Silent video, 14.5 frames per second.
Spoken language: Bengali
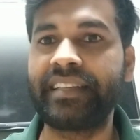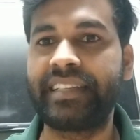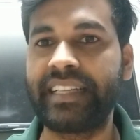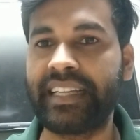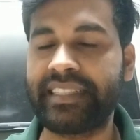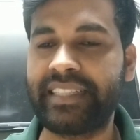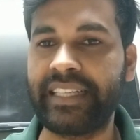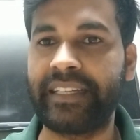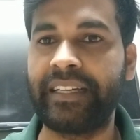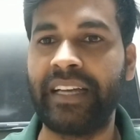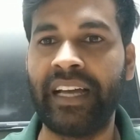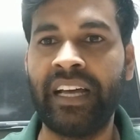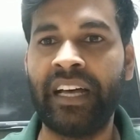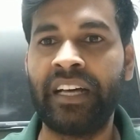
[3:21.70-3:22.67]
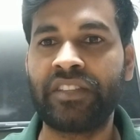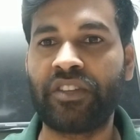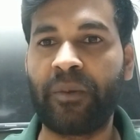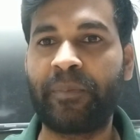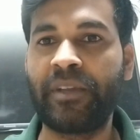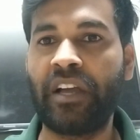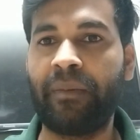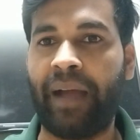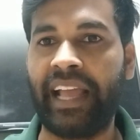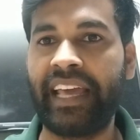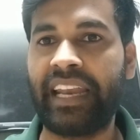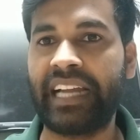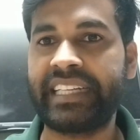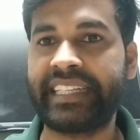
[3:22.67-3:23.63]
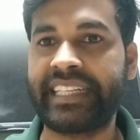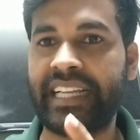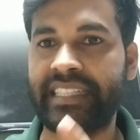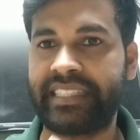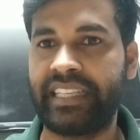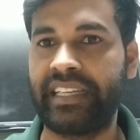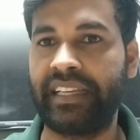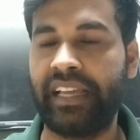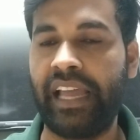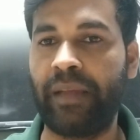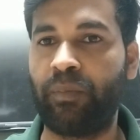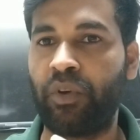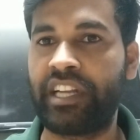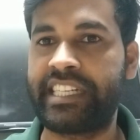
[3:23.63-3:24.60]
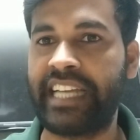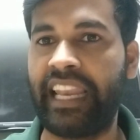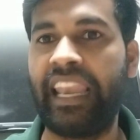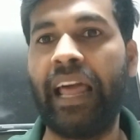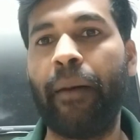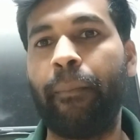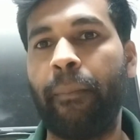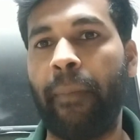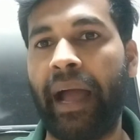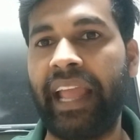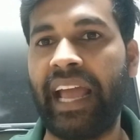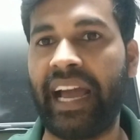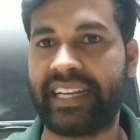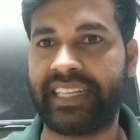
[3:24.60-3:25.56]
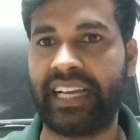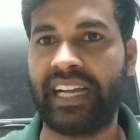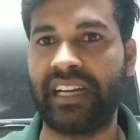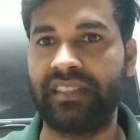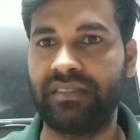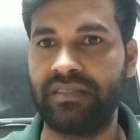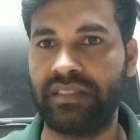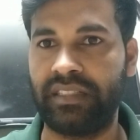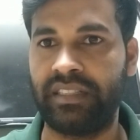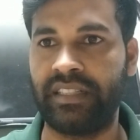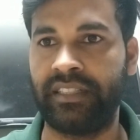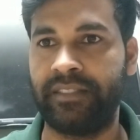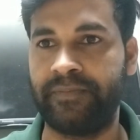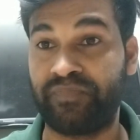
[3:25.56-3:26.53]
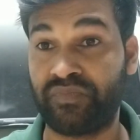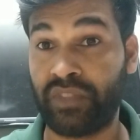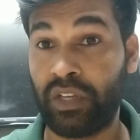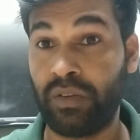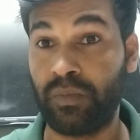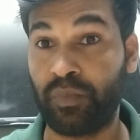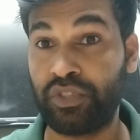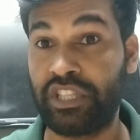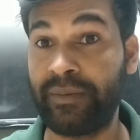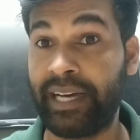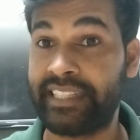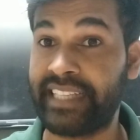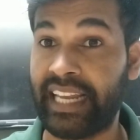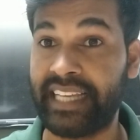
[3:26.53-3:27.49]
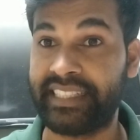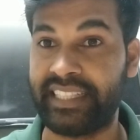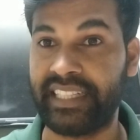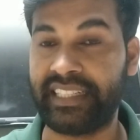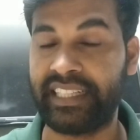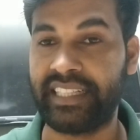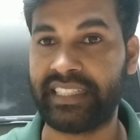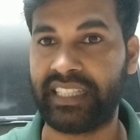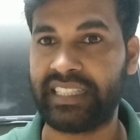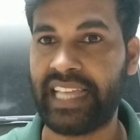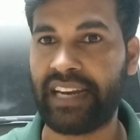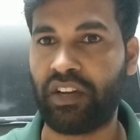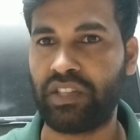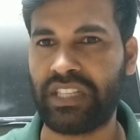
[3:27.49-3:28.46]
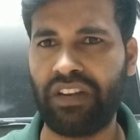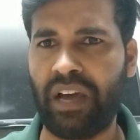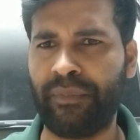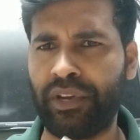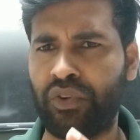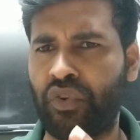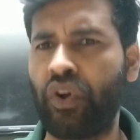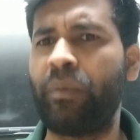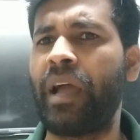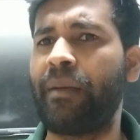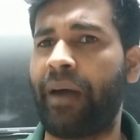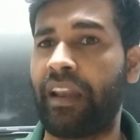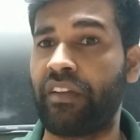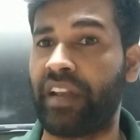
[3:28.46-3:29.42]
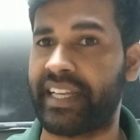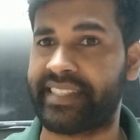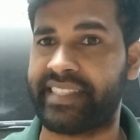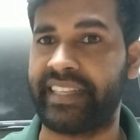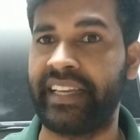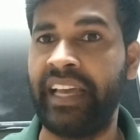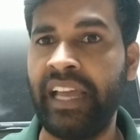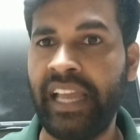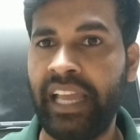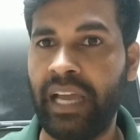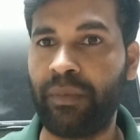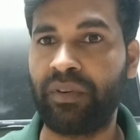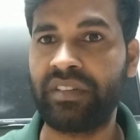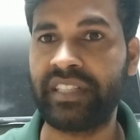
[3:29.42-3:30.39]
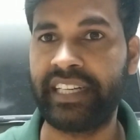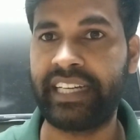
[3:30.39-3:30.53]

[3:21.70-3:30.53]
ঠিক আছে তো প্রিয় ভাইয়েরা ঠিক আছে এই বরিশাল্যা মাইয়া একটা এই প্রতিবাদ জানাইছে ঠিক আছে তার কথাগুলো আমার খুবই ভালো লাগছে এবং